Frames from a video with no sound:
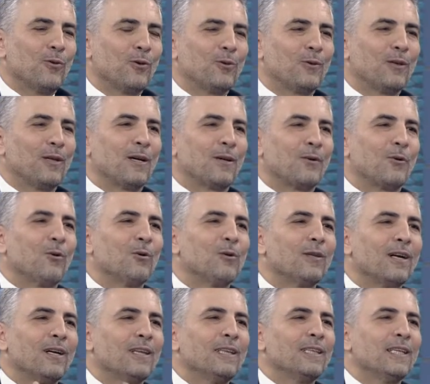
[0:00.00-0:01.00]
oldular.
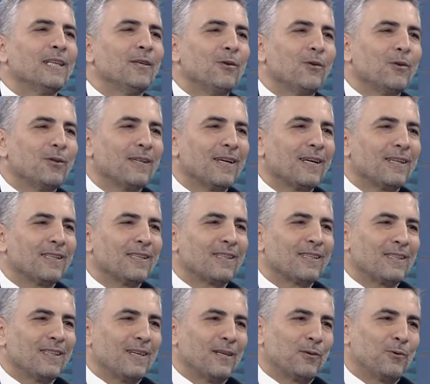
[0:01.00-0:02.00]
Onlarla yeni
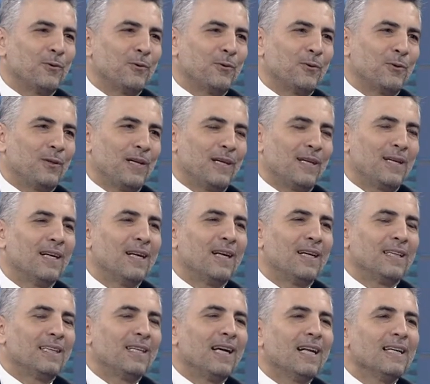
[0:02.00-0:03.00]
ortaklıklar kurdular.
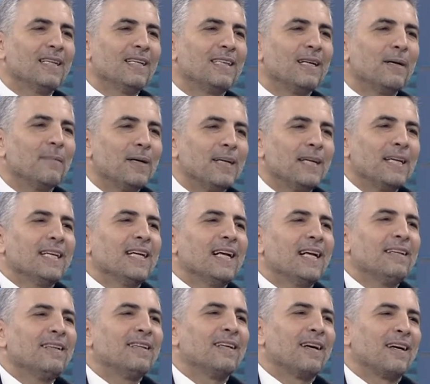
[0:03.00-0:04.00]
Yani
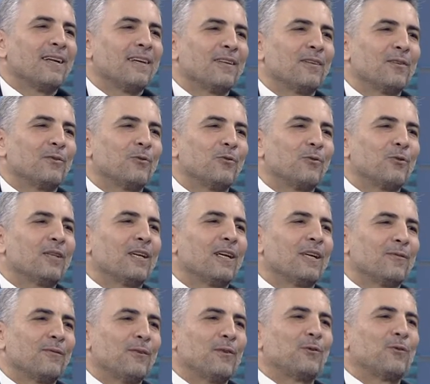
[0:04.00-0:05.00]
nemalanan da
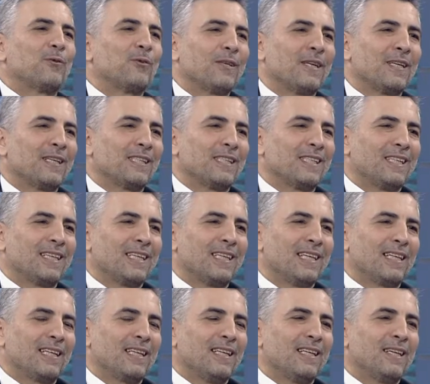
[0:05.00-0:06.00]
TÜSİAD ve TÜSİAD
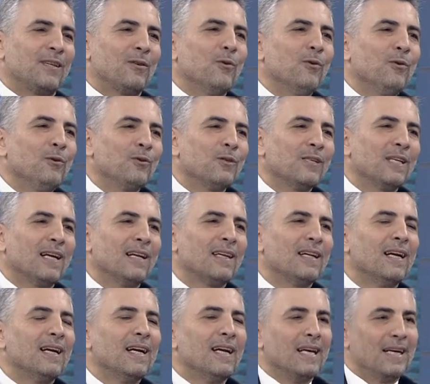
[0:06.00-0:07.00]
şirketleri. O yüzden
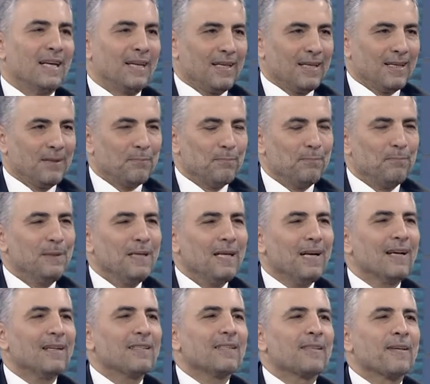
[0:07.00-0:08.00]

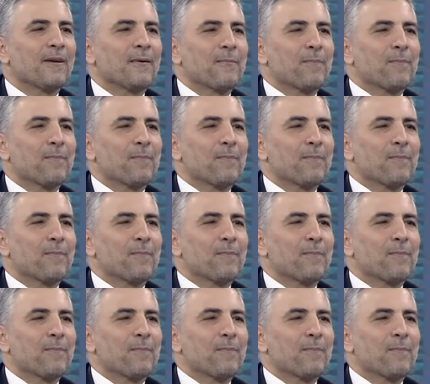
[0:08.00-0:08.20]
biraz